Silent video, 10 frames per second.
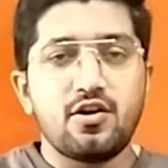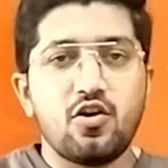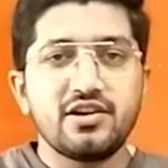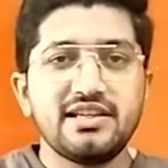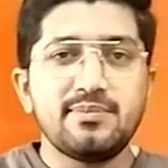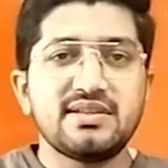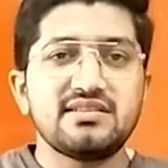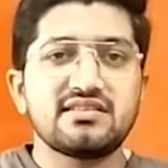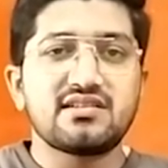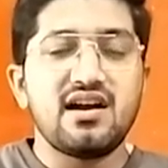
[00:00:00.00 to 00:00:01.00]
में और ये
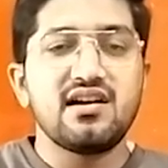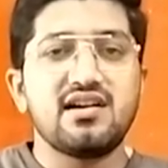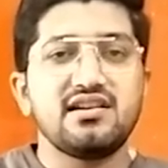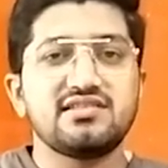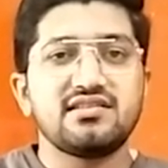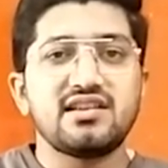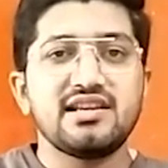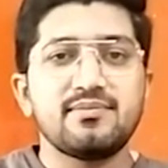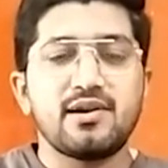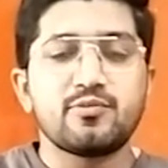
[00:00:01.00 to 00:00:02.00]
बिजनेस कहाँ कहाँ चलता
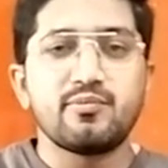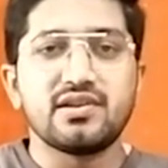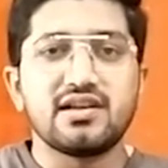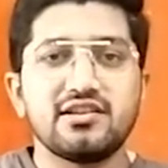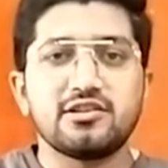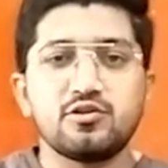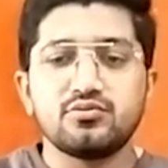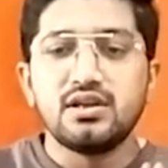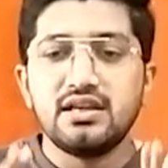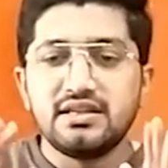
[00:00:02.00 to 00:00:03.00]
है ये मैं आपको बता देता
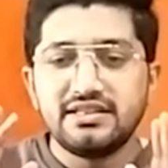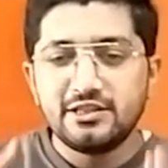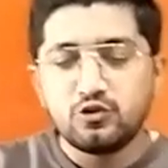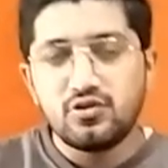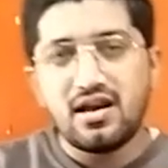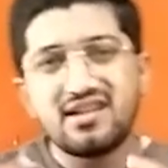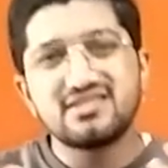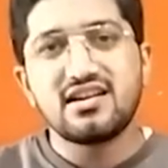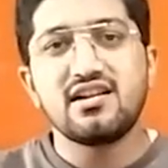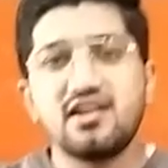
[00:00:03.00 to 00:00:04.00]
हूँ ये तो हर
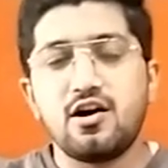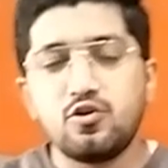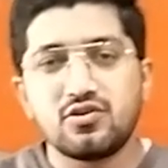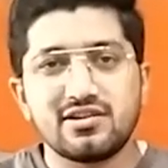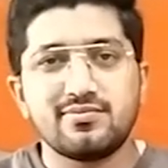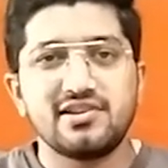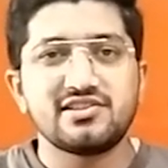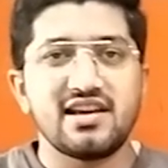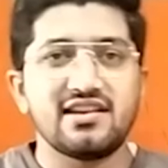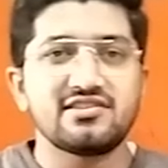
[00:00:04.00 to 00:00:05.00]
जगह गांव कस्बा
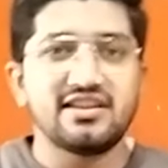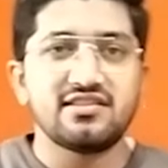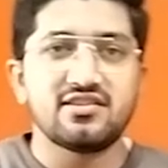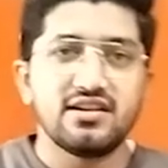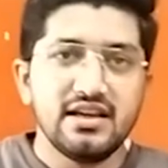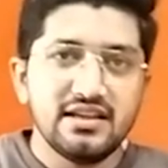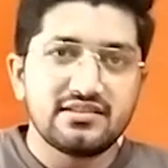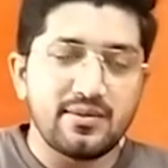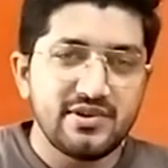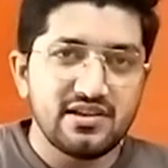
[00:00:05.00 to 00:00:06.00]
शहर क्षेत्र
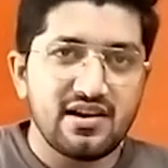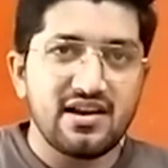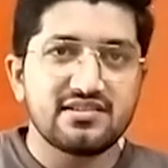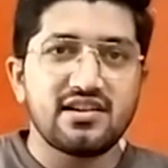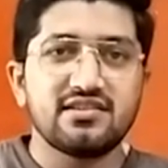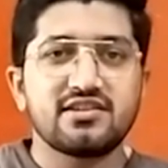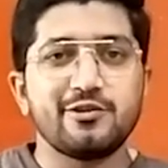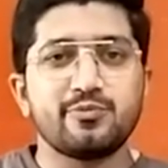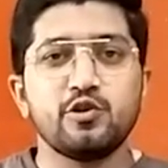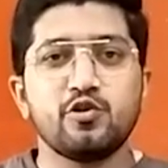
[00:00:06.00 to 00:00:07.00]
सभी जगह आजकल
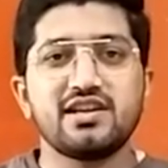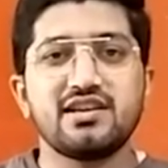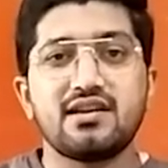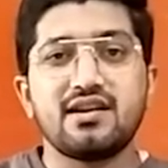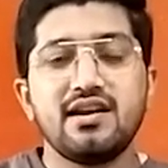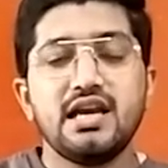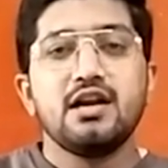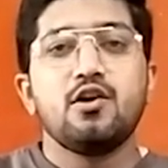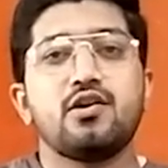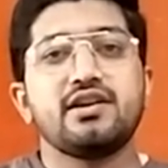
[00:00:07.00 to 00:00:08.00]
इसका उपयोग किया जा रहा है
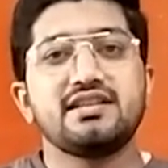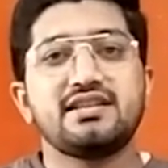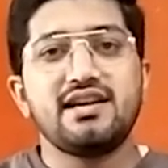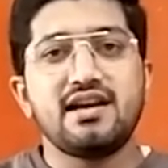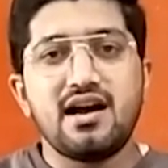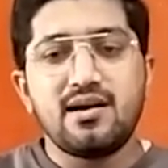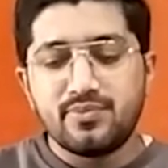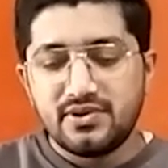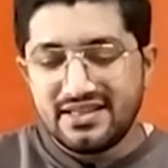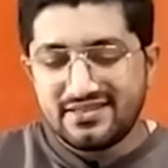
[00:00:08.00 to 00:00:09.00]
और इसे
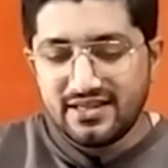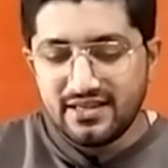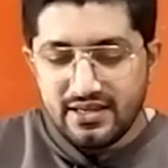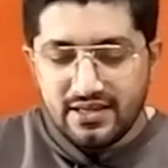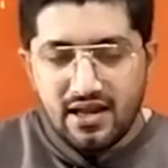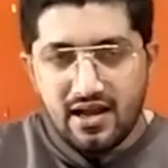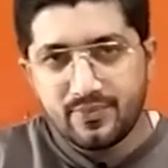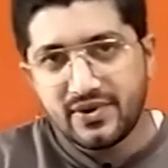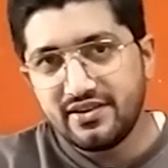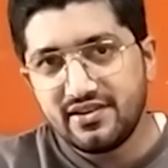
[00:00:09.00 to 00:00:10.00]
आप जैसे
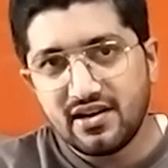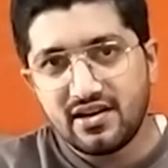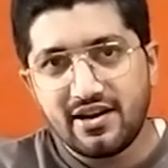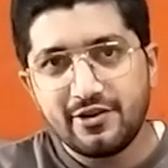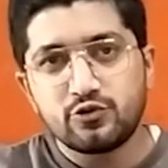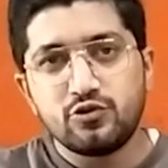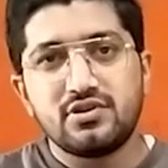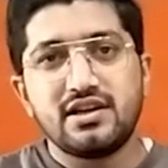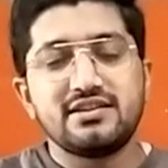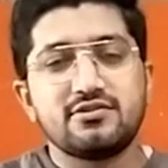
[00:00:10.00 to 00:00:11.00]
आपके नगर आयुक्त
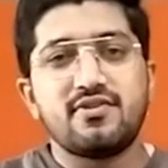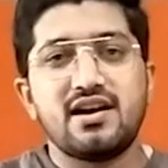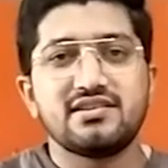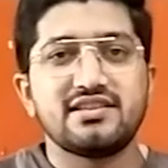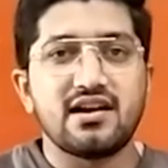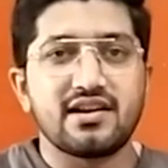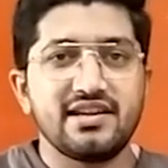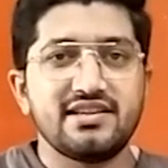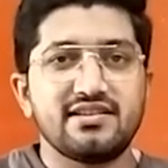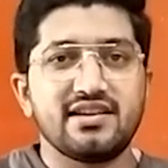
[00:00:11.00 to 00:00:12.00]
होता है जैसे वहाँ से
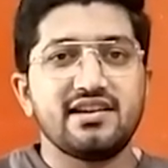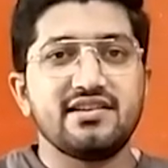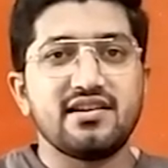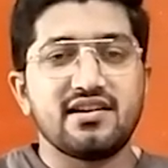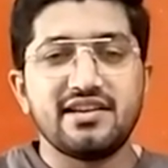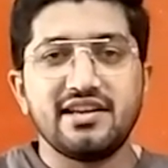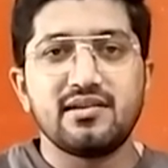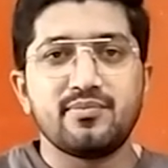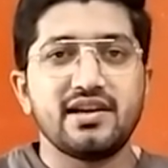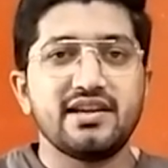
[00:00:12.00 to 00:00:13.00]
जाके जैसे कि नगर
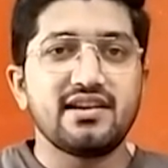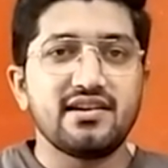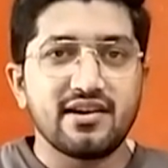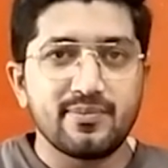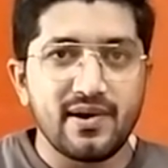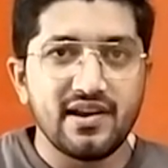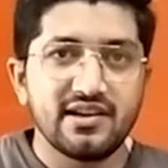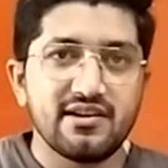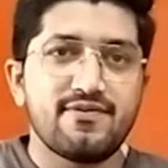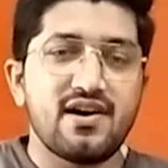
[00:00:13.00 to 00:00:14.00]
निगम है या नगर
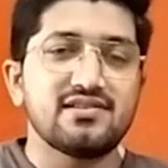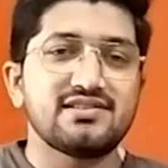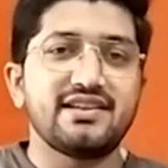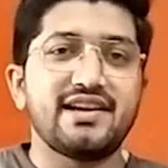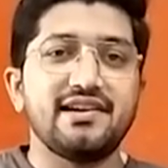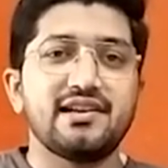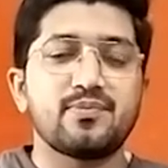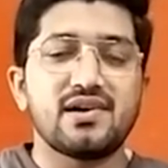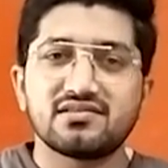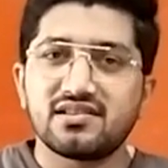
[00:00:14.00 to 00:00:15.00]
पालिका वहाँ से
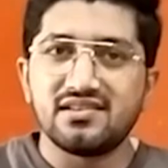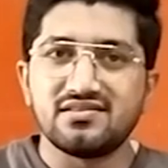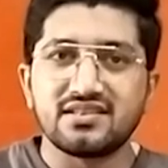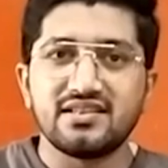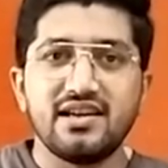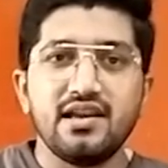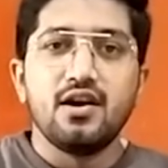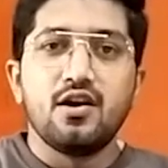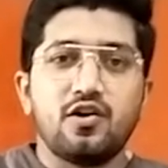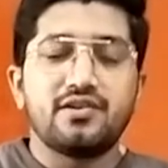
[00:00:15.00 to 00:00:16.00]
टेंडर पास करा सकते हैं
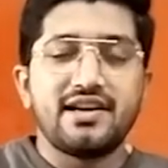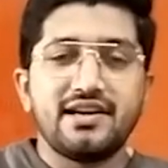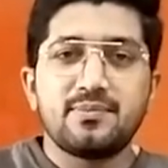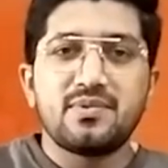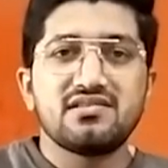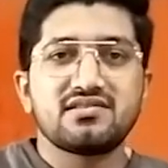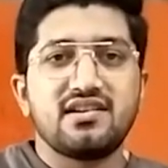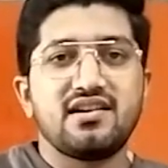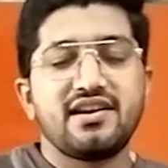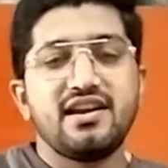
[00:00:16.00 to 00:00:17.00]
और टेंडर पास
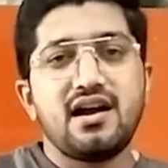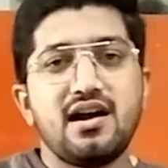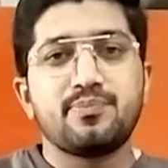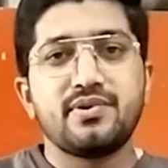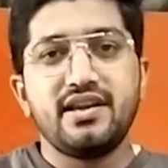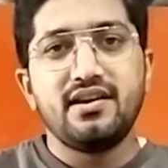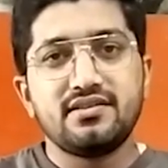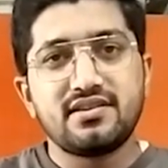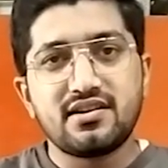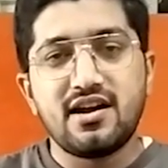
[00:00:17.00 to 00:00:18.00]
करा के आप
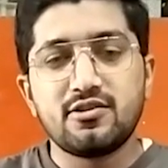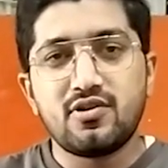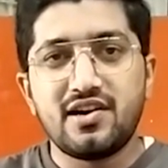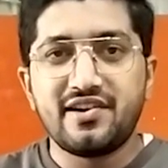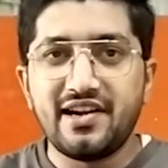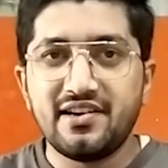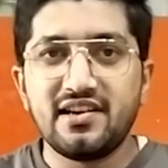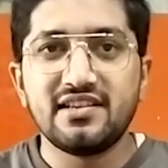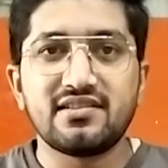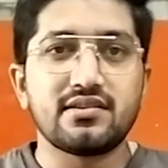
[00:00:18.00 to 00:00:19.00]
सरकार द्वारा
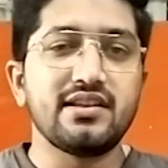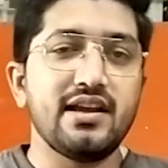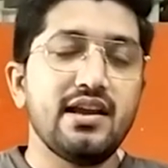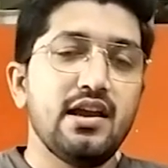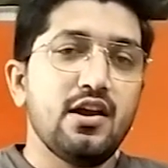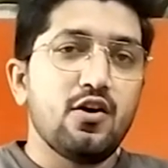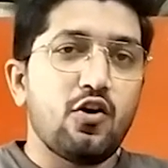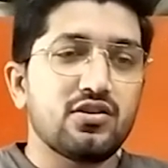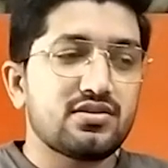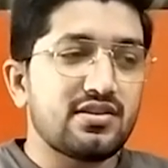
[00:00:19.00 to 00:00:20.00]
टेंडर ले सकते हैं
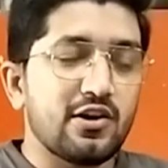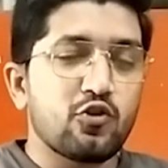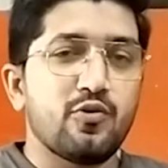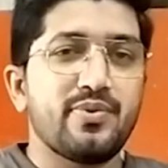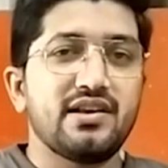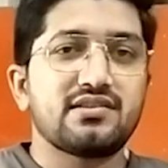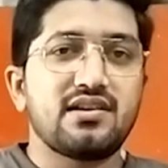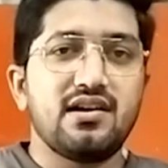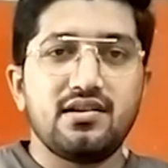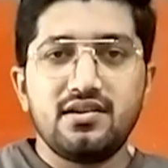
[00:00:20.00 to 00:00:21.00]
और सड़कों पे
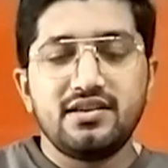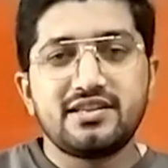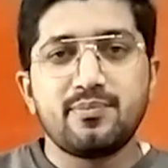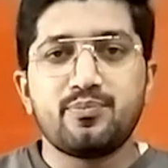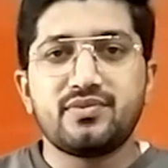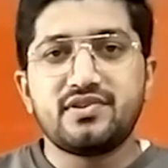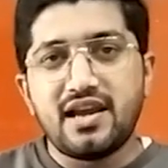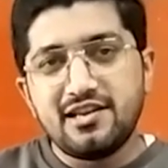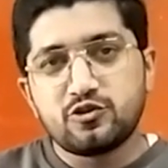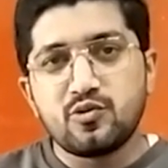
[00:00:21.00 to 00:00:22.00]
इसका इसे
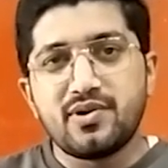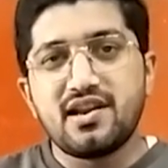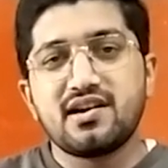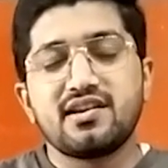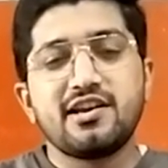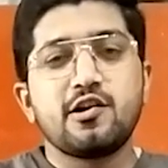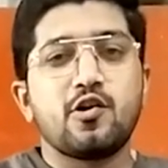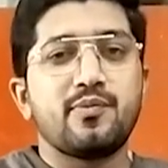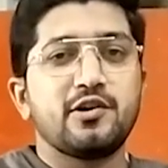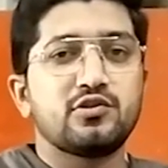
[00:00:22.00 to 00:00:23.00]
टाइल्स को बना करके
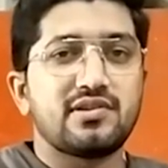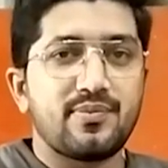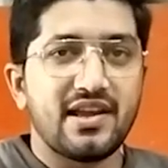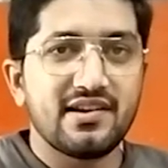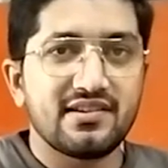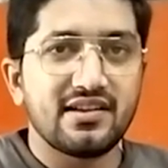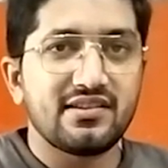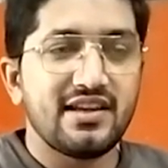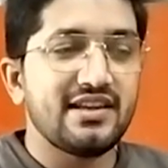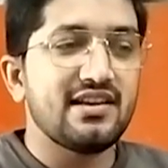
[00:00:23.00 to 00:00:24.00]
गवर्नमेंट को सप्लाई कर
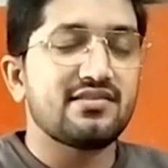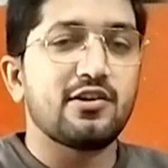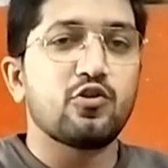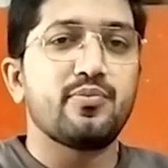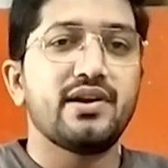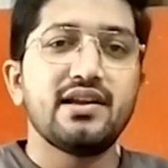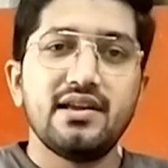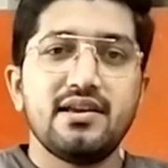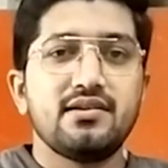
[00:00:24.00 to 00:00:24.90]
सकते हैं या सड़कों पे